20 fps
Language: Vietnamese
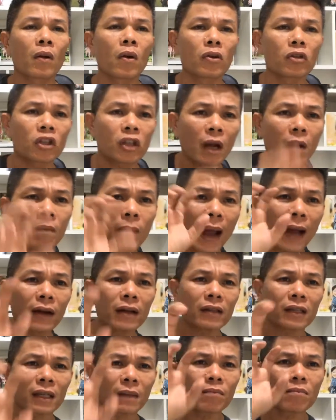cuộc sống
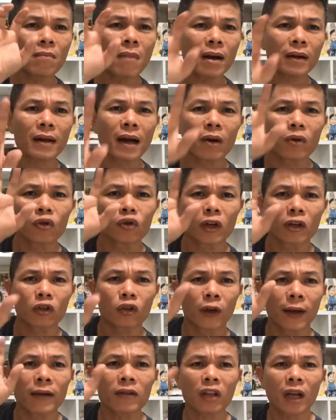bạn nó sẽ bắt đầu dịch
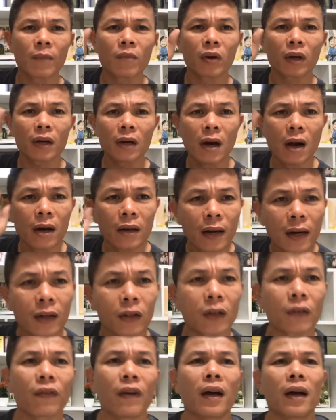chuyển theo một cái hướng rất
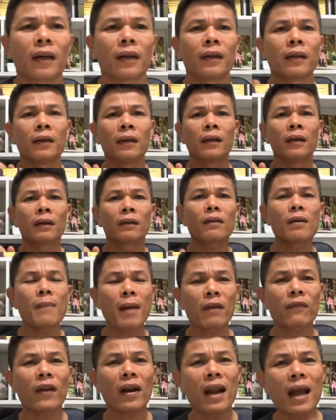là tuyệt vời và
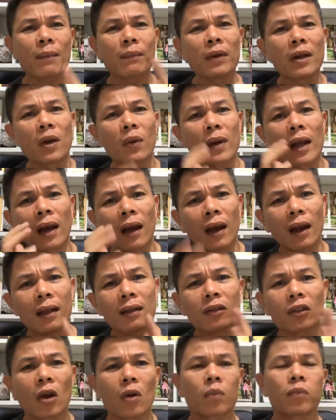bạn phải làm điều này
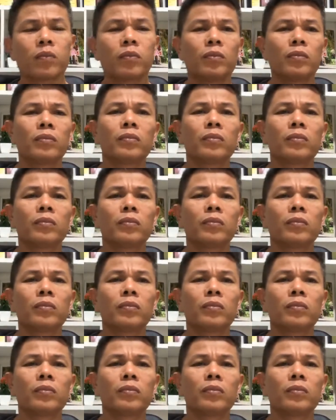liên tục